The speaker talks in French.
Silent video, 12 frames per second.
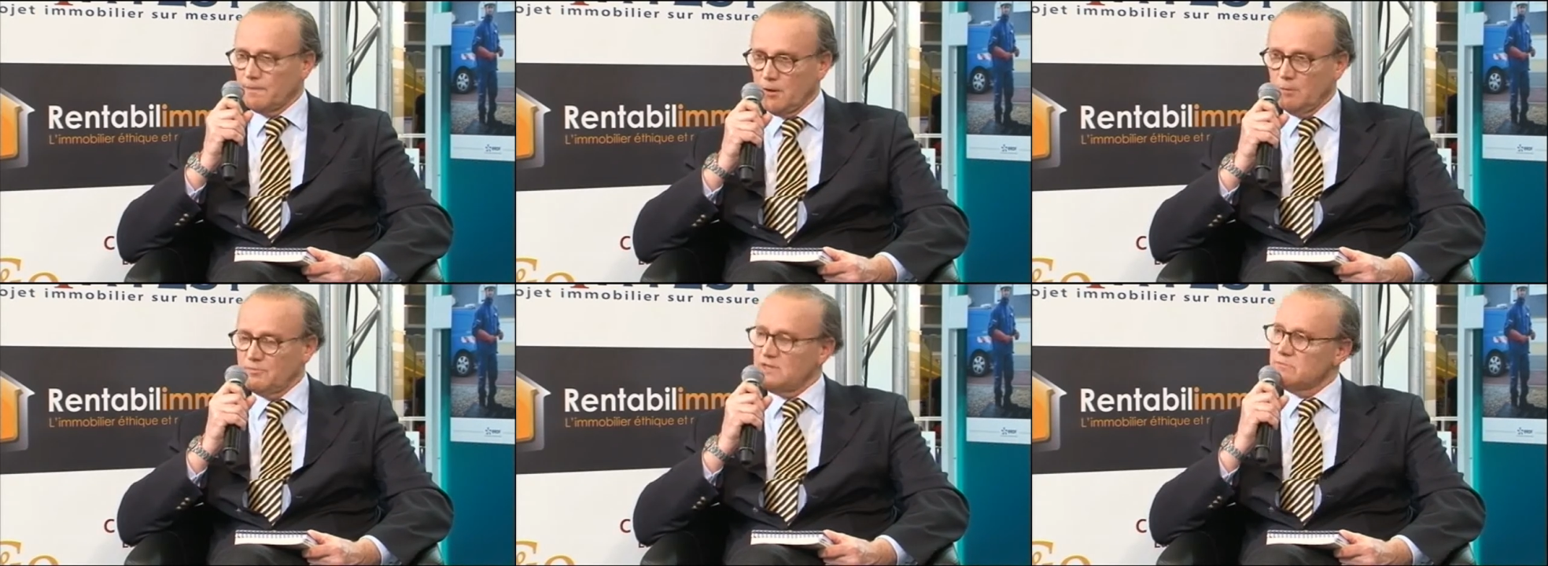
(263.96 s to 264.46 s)

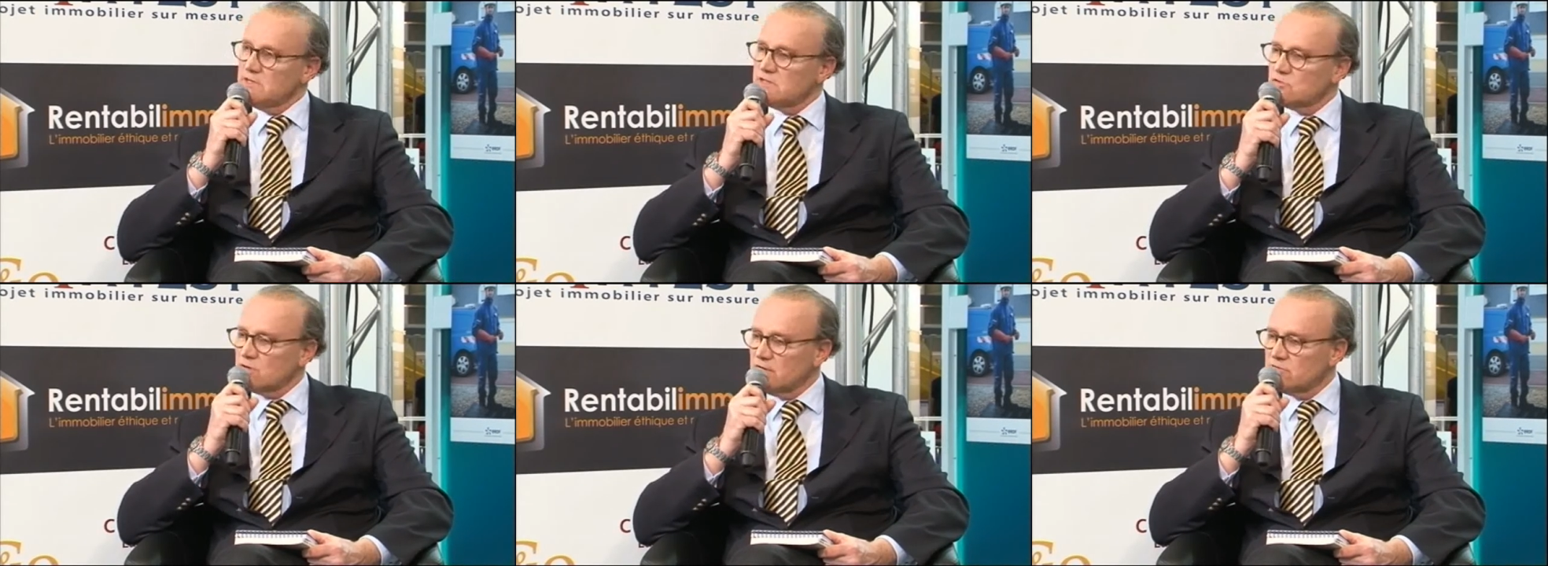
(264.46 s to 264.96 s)

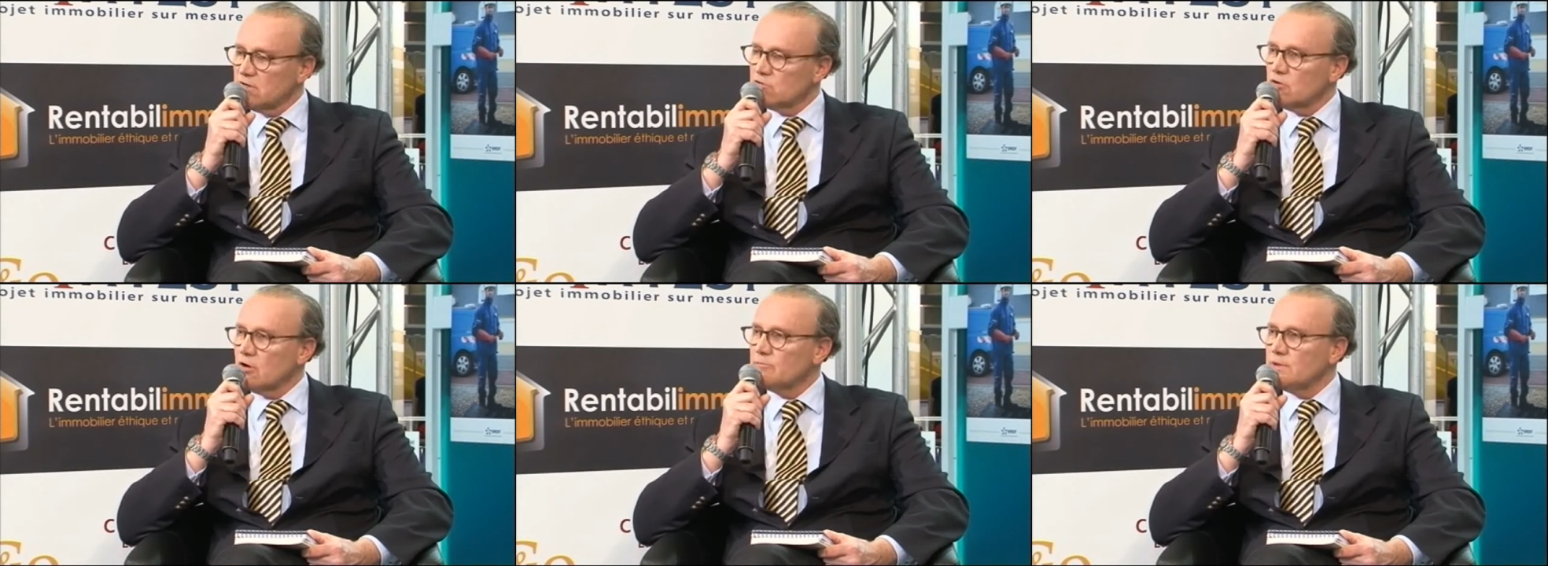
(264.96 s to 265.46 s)
optimistes sur l'avenir
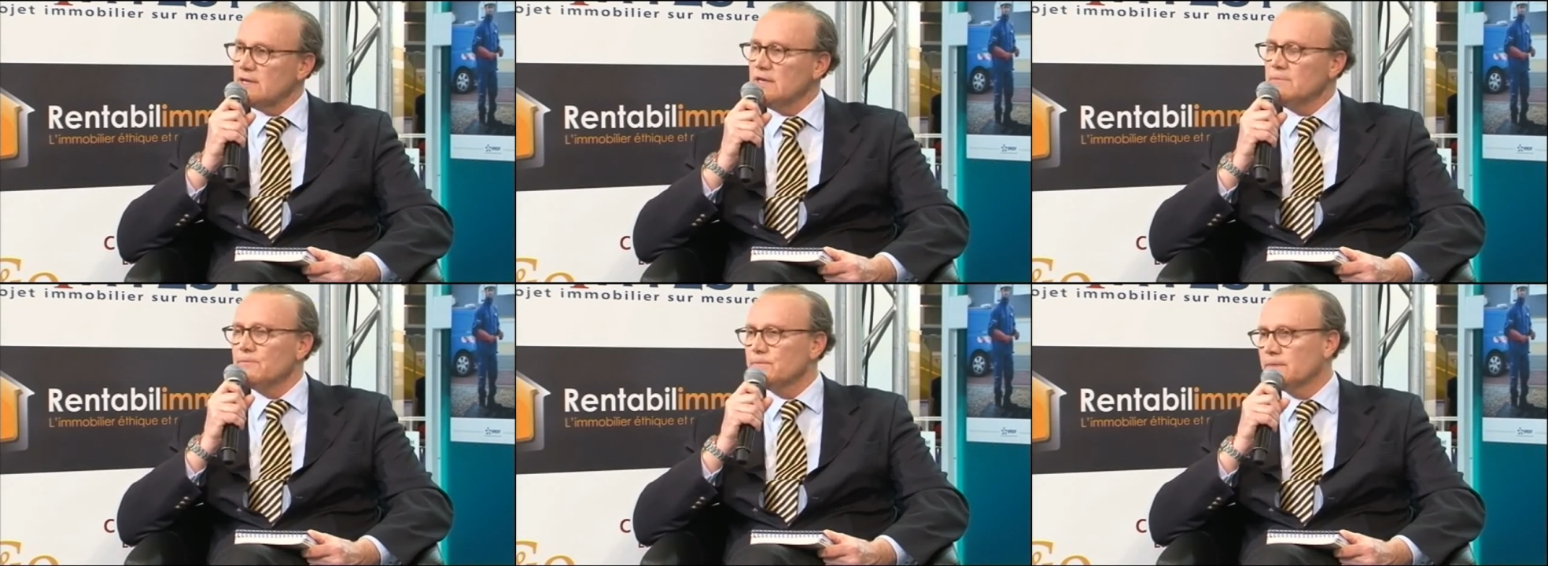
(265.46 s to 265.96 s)
de mhm. leur
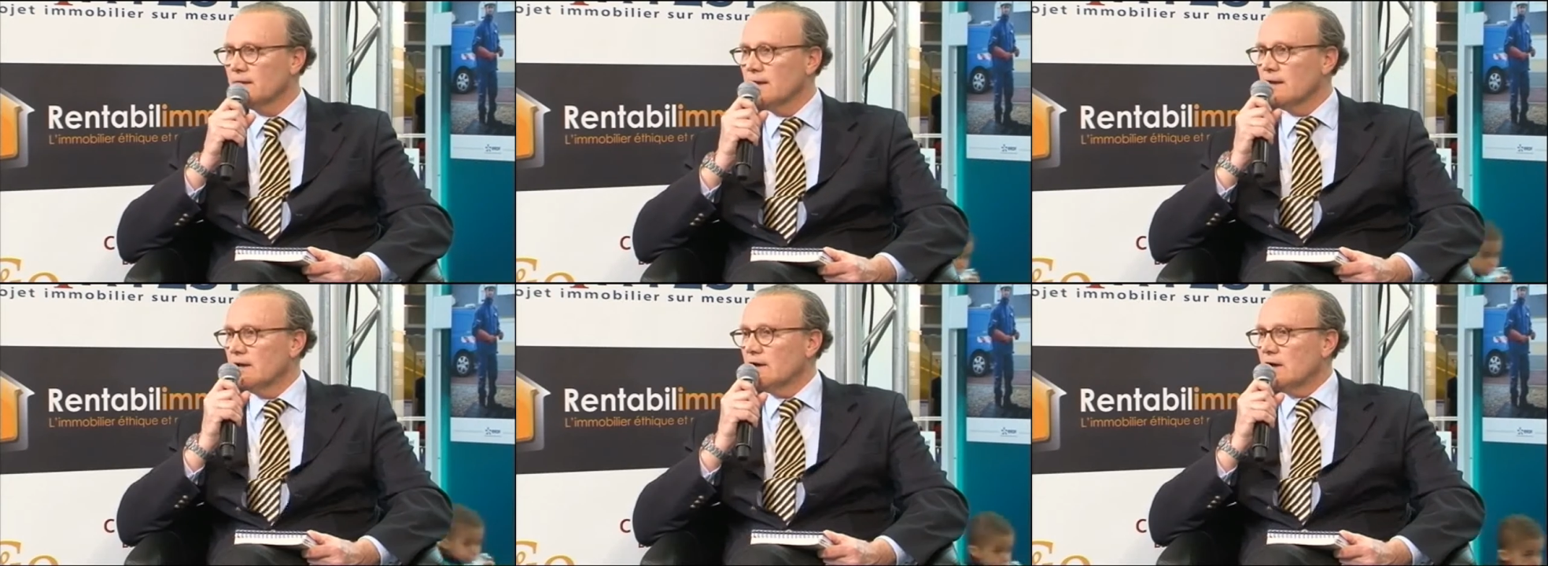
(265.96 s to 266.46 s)
pays.
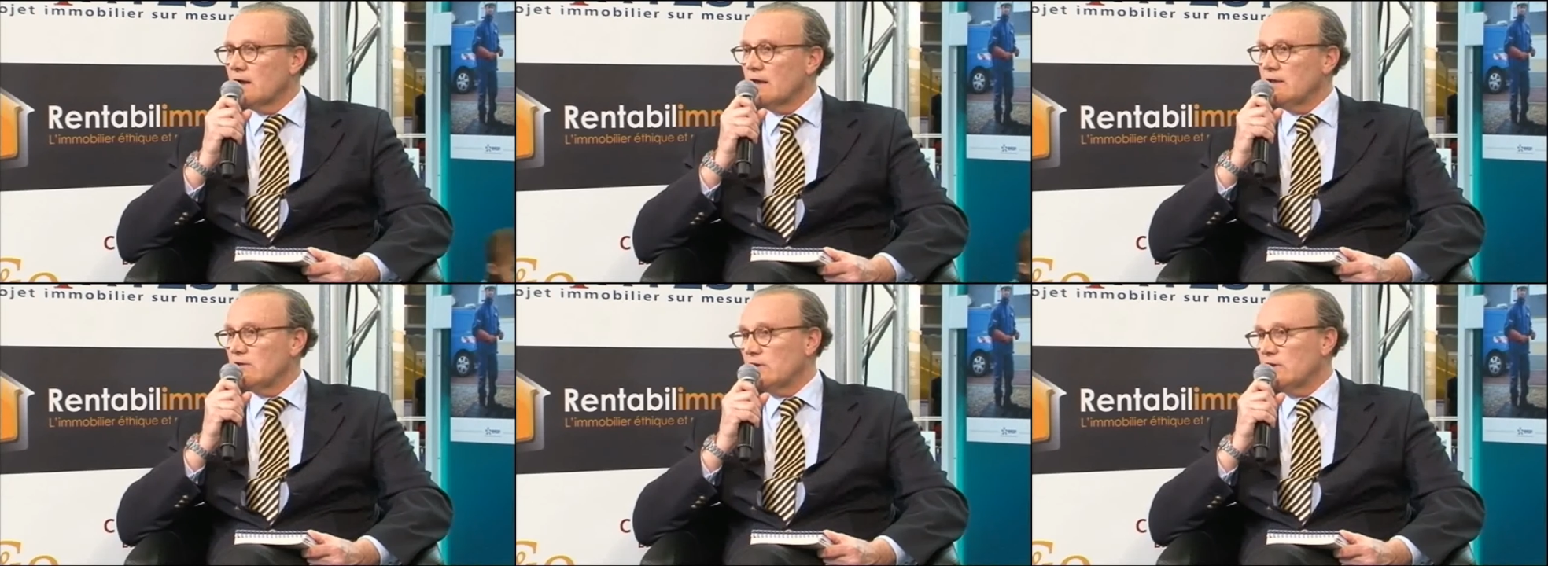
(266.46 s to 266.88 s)
Et